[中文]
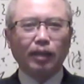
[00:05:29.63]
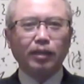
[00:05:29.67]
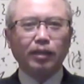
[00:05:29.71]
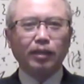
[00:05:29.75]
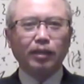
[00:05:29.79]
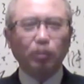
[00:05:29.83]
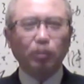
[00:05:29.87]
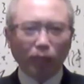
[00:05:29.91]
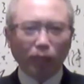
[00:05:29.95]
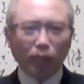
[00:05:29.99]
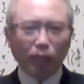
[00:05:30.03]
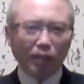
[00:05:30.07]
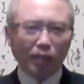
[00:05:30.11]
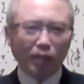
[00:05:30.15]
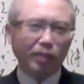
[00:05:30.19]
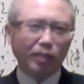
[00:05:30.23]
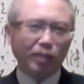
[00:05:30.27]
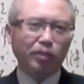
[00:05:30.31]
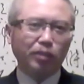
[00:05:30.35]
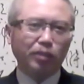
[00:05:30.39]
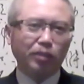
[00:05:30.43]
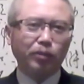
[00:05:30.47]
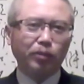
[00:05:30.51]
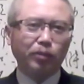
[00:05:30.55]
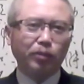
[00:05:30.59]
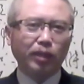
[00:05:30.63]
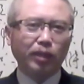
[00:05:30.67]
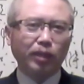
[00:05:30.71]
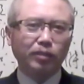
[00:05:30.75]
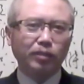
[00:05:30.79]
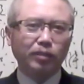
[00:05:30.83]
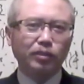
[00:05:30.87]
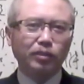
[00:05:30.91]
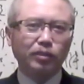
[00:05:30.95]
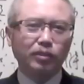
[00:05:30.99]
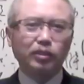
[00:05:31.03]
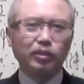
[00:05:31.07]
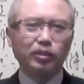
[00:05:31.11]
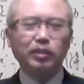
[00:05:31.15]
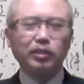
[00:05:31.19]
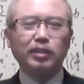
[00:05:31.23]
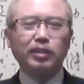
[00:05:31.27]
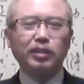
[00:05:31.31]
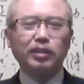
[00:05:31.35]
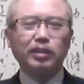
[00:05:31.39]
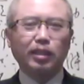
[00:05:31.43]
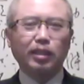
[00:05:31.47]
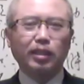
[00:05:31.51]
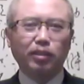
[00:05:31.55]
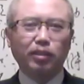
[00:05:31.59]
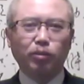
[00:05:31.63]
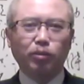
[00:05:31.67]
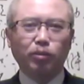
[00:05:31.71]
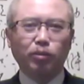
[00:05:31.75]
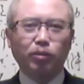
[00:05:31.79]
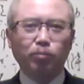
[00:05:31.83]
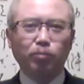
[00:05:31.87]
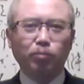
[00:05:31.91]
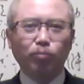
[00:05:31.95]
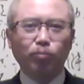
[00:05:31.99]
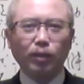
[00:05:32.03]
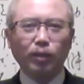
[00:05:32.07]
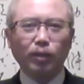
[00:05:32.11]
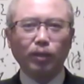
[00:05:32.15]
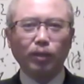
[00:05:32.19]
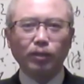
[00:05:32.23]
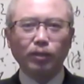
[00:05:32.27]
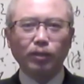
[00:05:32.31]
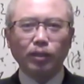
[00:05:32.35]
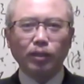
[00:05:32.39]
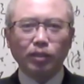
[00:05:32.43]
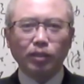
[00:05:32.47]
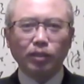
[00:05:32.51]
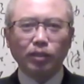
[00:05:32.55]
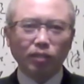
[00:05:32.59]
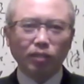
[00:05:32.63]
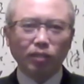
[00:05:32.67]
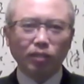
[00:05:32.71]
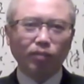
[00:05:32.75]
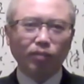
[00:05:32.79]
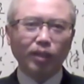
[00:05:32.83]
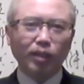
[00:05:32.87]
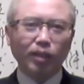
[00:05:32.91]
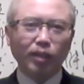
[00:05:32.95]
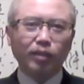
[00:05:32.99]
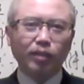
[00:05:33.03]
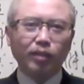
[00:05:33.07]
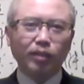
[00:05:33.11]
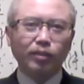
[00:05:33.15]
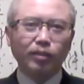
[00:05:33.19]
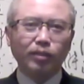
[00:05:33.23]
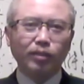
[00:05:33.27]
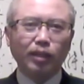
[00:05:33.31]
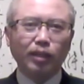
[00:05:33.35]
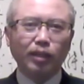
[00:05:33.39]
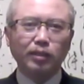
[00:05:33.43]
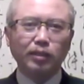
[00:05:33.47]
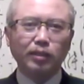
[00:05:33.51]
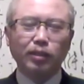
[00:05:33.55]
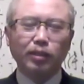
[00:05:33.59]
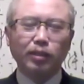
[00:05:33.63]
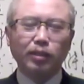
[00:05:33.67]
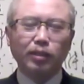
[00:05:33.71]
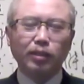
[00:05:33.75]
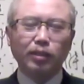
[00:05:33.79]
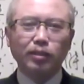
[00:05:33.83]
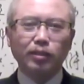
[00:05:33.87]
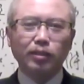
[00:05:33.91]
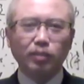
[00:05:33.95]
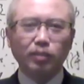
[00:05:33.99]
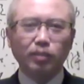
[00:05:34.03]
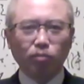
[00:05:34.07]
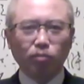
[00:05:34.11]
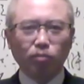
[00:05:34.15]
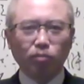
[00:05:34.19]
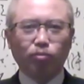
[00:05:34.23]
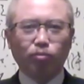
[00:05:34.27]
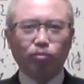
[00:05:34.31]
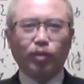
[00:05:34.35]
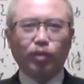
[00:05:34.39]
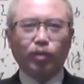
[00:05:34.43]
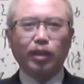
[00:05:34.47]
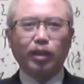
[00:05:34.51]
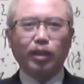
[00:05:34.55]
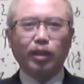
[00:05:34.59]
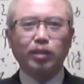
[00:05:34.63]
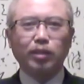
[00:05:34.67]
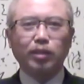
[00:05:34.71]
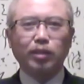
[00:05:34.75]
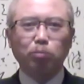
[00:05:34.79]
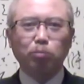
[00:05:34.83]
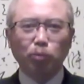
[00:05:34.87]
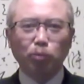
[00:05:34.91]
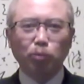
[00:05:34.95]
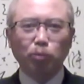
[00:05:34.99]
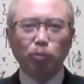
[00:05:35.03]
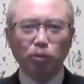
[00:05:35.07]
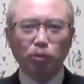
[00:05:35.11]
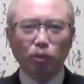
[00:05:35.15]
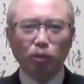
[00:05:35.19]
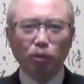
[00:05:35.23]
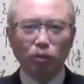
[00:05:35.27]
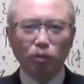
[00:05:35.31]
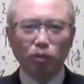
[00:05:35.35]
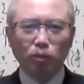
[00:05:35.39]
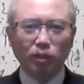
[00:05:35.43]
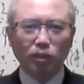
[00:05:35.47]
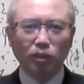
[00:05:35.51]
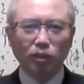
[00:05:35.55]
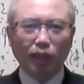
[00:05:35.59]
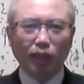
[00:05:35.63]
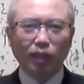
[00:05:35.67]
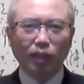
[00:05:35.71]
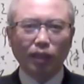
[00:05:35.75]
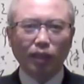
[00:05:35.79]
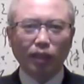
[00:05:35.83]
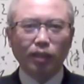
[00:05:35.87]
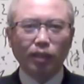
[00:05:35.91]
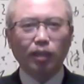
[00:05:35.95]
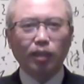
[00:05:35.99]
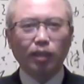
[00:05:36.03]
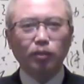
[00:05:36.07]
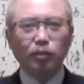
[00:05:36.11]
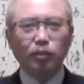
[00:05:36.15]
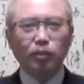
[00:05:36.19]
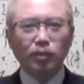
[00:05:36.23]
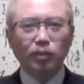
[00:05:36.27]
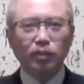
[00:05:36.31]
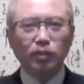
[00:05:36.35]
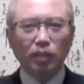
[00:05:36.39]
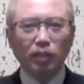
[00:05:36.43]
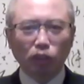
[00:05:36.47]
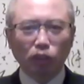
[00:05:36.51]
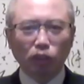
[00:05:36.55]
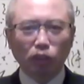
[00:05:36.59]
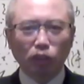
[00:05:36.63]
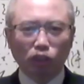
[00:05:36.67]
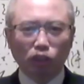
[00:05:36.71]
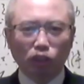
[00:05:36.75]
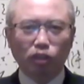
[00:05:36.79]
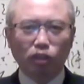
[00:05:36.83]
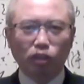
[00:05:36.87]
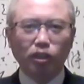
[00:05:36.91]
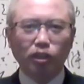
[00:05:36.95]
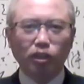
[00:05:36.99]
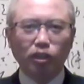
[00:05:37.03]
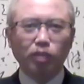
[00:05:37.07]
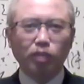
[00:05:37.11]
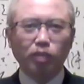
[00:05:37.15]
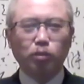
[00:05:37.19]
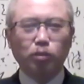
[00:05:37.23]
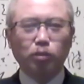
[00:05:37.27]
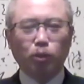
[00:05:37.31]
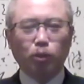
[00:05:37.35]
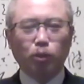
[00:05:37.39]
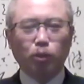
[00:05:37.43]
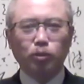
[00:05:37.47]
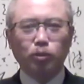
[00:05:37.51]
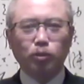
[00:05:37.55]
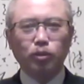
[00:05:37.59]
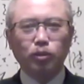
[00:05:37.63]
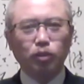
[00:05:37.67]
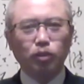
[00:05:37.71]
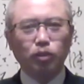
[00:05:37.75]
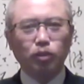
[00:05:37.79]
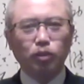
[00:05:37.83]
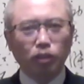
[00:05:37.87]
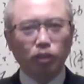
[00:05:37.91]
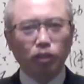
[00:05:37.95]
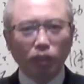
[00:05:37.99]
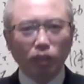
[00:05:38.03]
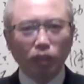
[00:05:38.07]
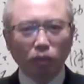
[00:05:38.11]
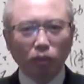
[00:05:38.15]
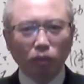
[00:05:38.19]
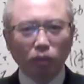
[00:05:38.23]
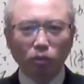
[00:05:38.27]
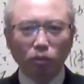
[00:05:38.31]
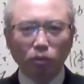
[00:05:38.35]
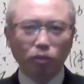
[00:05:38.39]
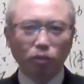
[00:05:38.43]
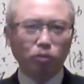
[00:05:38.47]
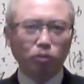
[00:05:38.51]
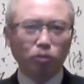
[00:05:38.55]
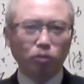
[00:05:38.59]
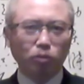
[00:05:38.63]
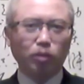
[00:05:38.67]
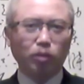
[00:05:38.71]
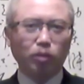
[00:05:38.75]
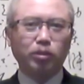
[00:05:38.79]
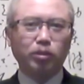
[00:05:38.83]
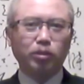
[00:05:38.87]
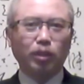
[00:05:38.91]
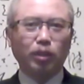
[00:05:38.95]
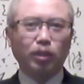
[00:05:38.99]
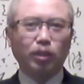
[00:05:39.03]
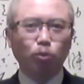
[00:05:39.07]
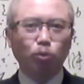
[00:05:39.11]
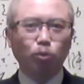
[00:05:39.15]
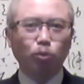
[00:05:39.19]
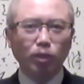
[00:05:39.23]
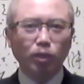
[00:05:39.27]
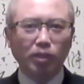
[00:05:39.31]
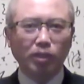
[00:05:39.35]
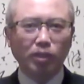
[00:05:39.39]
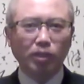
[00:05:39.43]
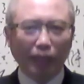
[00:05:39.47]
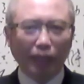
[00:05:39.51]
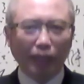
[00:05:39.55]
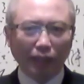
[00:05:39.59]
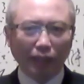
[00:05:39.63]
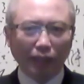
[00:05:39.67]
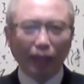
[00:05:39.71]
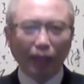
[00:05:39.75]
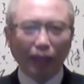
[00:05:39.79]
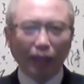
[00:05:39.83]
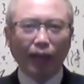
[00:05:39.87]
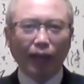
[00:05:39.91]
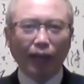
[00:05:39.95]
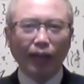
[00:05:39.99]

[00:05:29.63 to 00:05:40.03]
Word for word: 另外一个理由呢，是经济上的理由。西方呢，它这个政府啊，它是不投资的，它都是一些企业去投资。企业投资就是要想赚钱的。